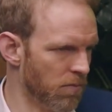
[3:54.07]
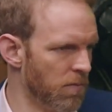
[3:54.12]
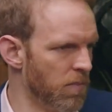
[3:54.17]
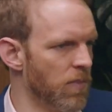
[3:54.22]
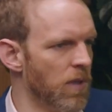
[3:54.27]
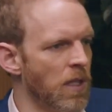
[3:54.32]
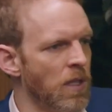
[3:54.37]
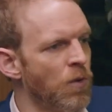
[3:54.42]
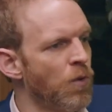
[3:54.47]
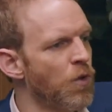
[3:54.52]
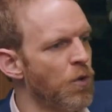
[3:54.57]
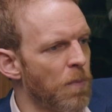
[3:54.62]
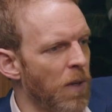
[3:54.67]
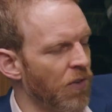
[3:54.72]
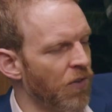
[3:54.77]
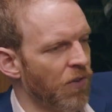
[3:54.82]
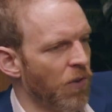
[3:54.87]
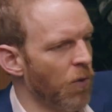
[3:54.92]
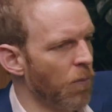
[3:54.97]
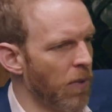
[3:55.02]
indo de
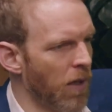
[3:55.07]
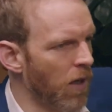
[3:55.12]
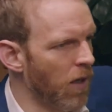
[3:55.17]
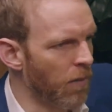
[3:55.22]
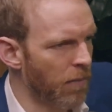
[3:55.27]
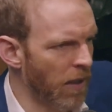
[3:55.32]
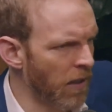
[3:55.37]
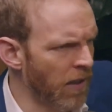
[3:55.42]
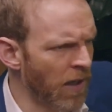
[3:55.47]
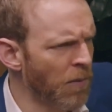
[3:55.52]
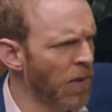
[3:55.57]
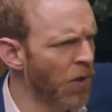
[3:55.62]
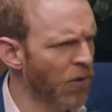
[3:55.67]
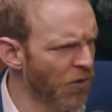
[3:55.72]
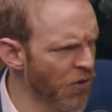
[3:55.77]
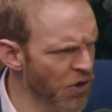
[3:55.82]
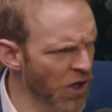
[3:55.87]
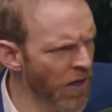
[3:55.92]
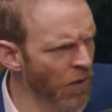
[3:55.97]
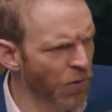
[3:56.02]
passeio para Taiwan. Ou
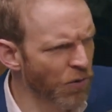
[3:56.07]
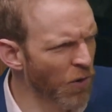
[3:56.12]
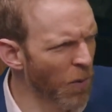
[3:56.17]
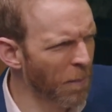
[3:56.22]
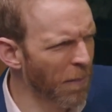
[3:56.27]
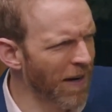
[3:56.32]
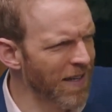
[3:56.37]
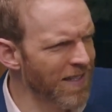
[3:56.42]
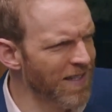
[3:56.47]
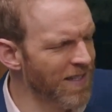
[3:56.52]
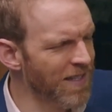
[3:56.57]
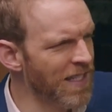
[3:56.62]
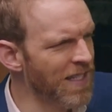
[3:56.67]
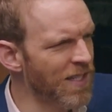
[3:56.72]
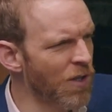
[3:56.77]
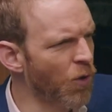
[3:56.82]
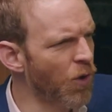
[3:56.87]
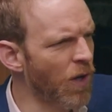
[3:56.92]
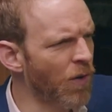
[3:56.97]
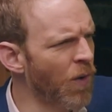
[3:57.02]
seja, não são países que se
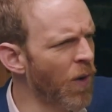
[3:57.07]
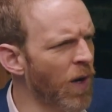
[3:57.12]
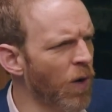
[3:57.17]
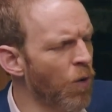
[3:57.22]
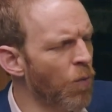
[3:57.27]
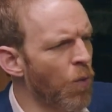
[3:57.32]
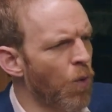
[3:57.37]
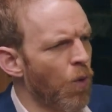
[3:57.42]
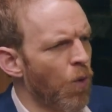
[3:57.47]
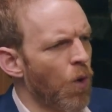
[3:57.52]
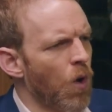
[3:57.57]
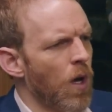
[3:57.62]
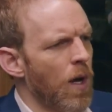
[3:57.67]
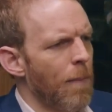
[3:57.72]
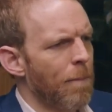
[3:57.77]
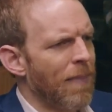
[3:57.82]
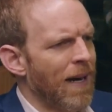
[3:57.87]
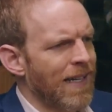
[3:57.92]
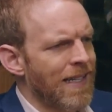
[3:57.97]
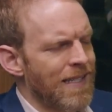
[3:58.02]
odeiam, não é como
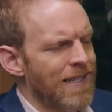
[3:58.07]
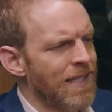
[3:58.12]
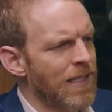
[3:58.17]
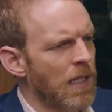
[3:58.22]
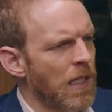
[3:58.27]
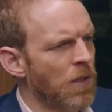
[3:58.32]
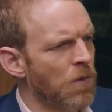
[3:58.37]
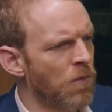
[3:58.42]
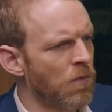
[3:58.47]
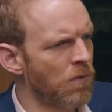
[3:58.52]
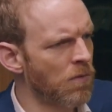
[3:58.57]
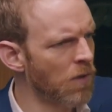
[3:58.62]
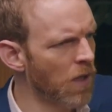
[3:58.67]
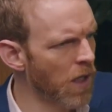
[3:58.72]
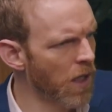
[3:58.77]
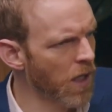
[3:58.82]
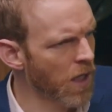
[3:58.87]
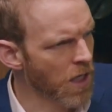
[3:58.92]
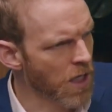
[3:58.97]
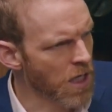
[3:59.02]
Paquistão
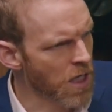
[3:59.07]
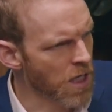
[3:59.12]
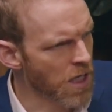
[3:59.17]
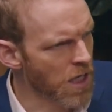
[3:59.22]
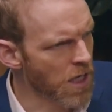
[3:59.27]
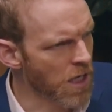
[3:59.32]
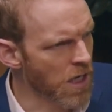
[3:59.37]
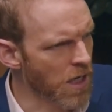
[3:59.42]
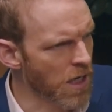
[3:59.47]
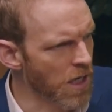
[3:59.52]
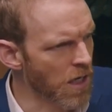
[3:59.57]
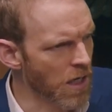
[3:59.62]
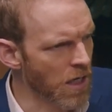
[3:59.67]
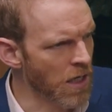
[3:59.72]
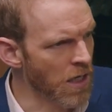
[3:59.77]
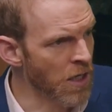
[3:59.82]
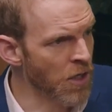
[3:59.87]
e Índia. e